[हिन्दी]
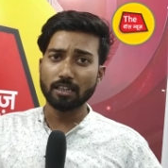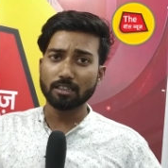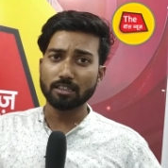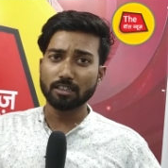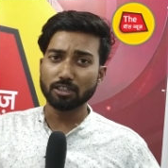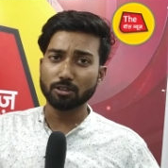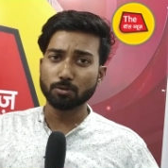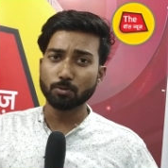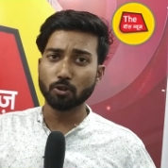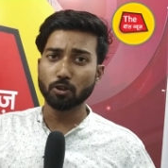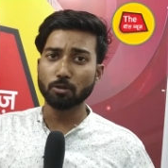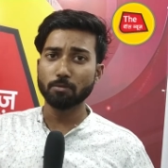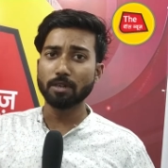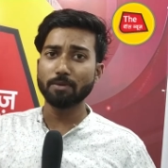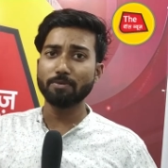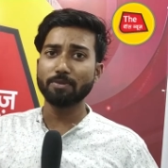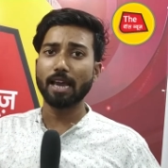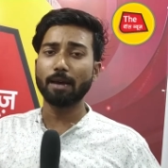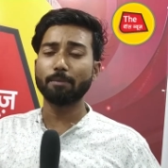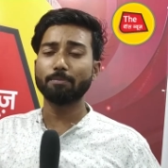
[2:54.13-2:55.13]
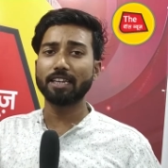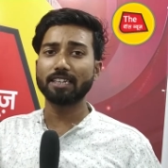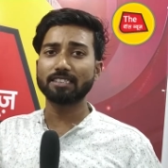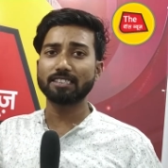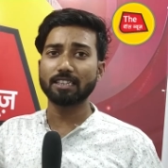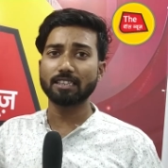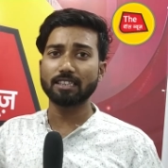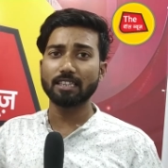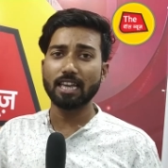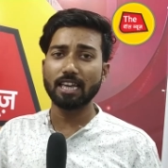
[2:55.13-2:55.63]
तस्वीरों में भी आप देख
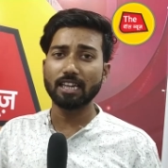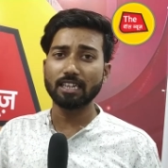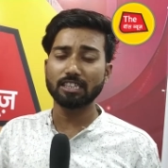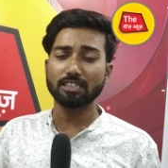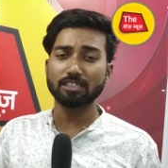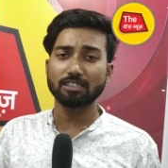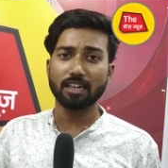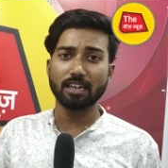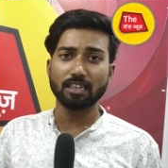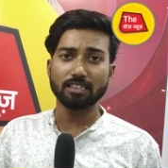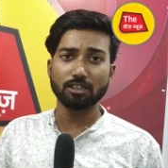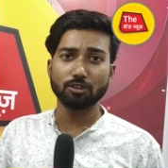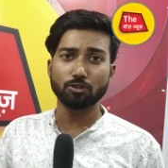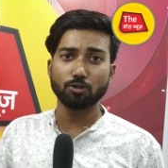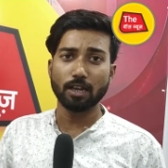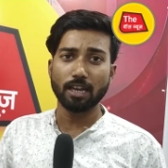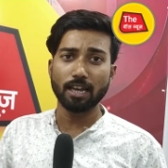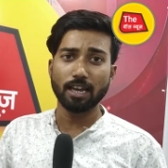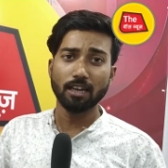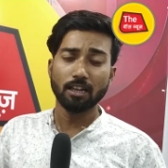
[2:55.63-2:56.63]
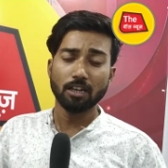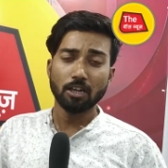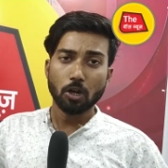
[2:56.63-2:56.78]
सकते हैं किस तरह से जो है